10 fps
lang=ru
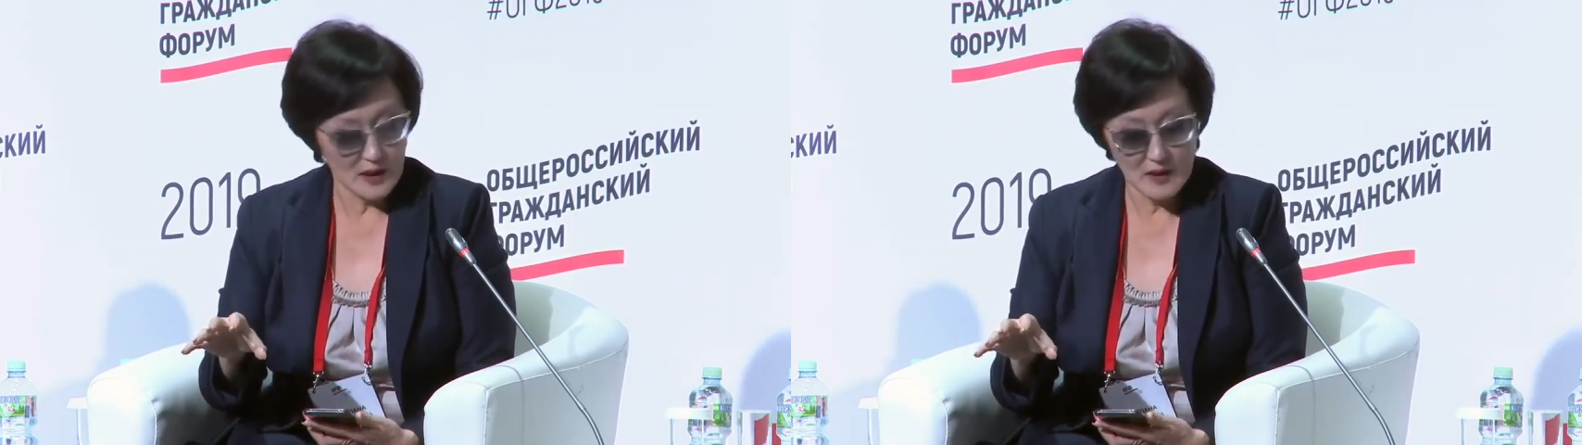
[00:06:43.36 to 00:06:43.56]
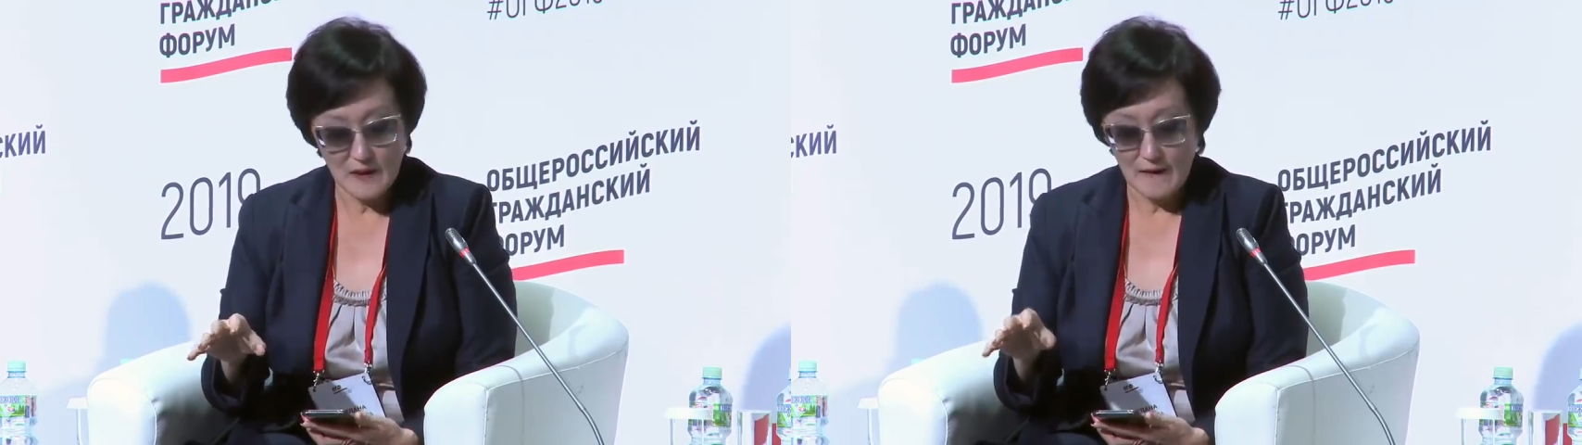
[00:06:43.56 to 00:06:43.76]

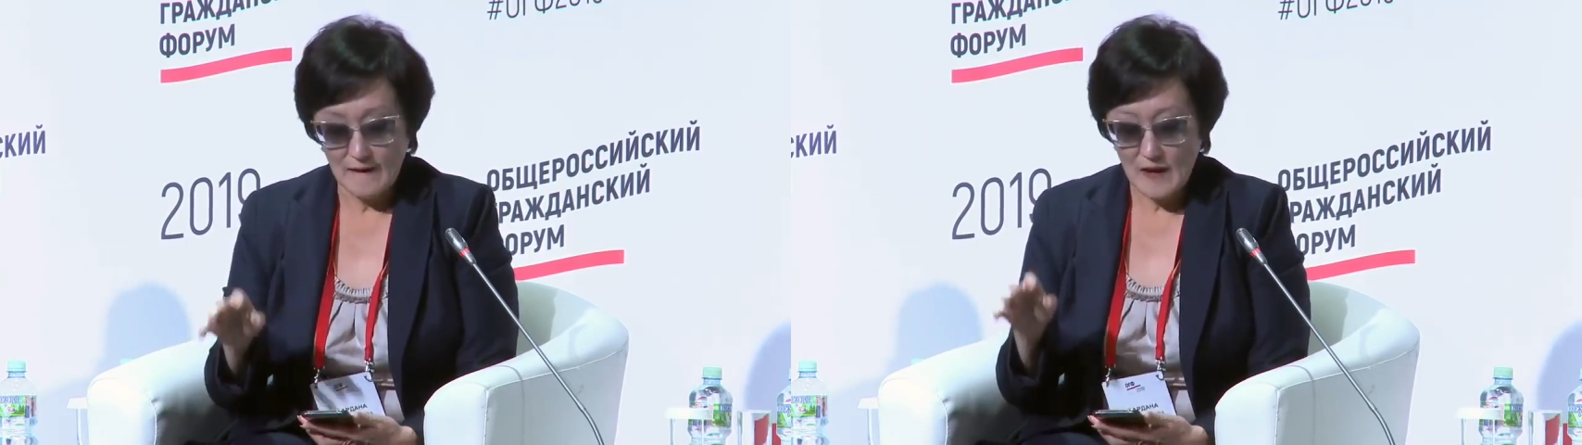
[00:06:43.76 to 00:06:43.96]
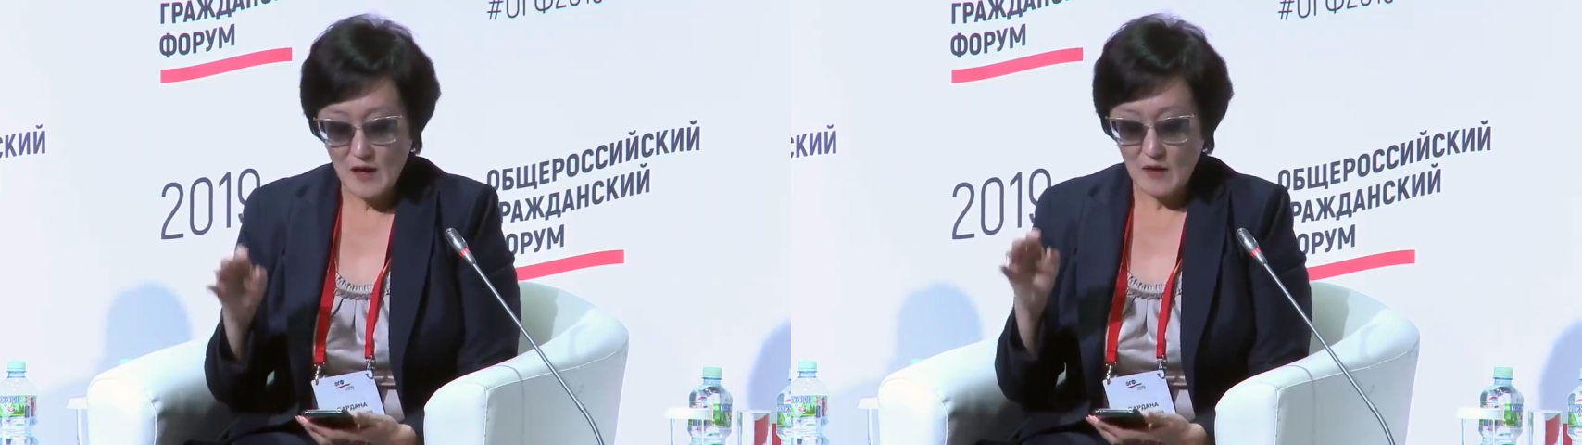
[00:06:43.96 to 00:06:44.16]
Так?
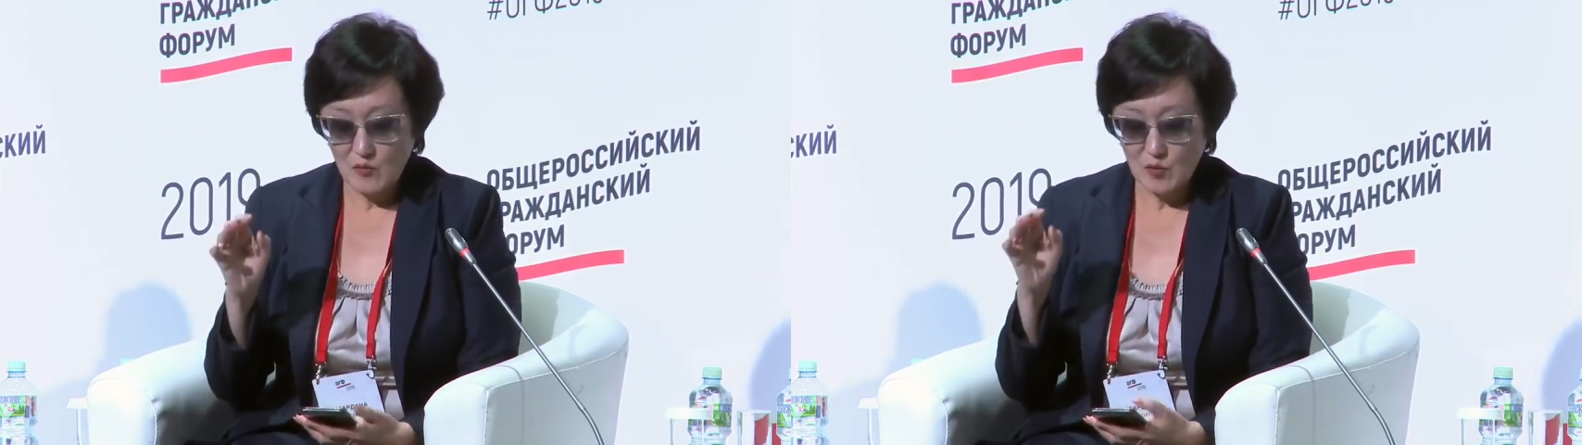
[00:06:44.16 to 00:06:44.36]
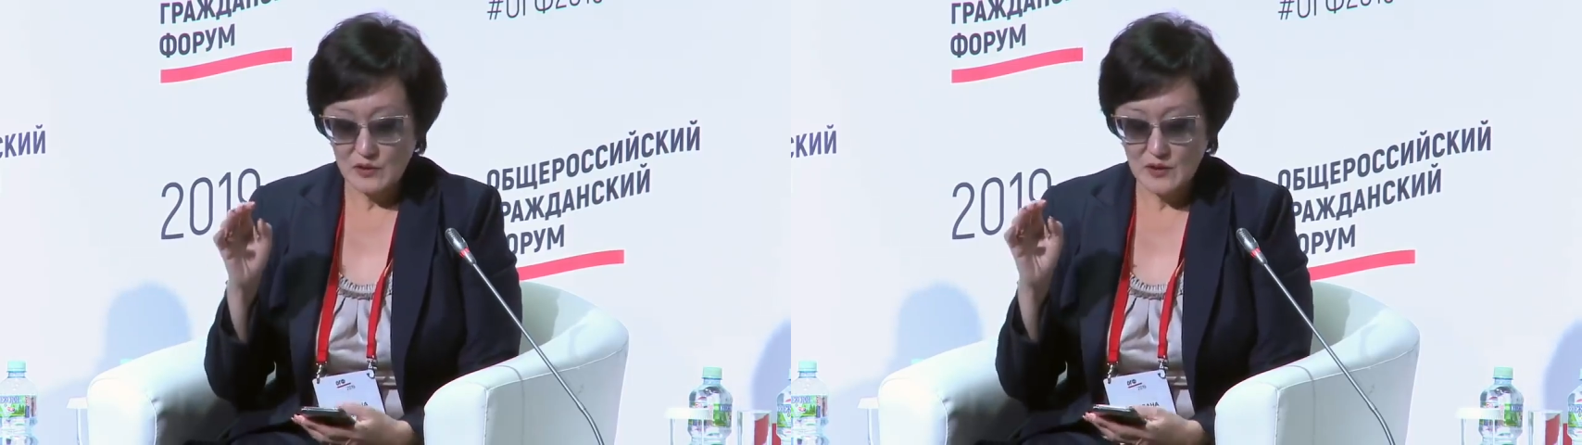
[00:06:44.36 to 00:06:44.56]

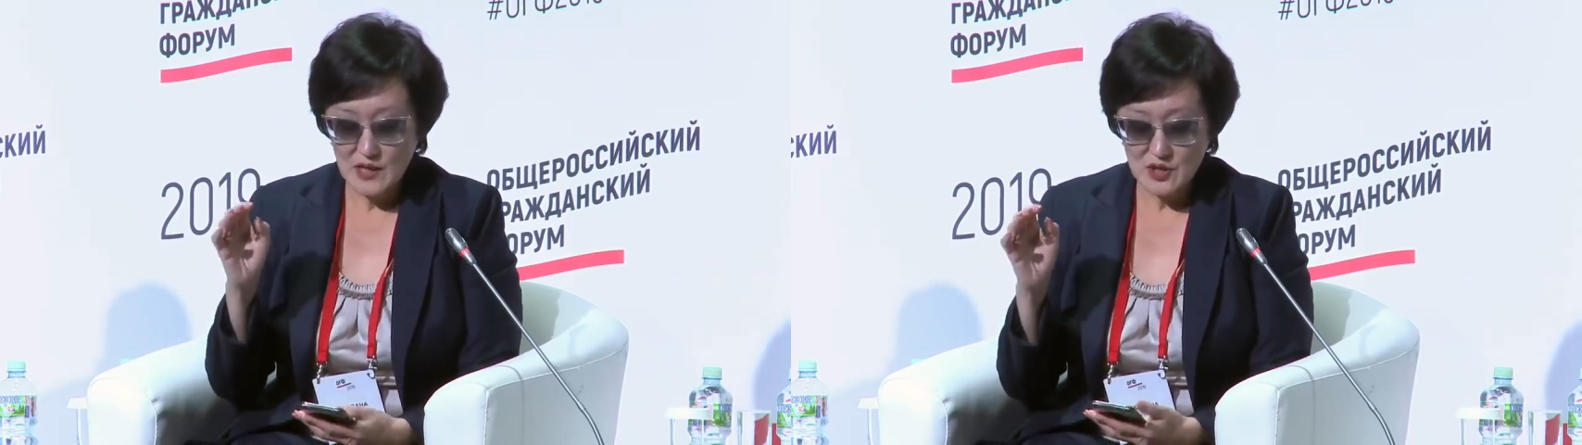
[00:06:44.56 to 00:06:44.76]
Вот.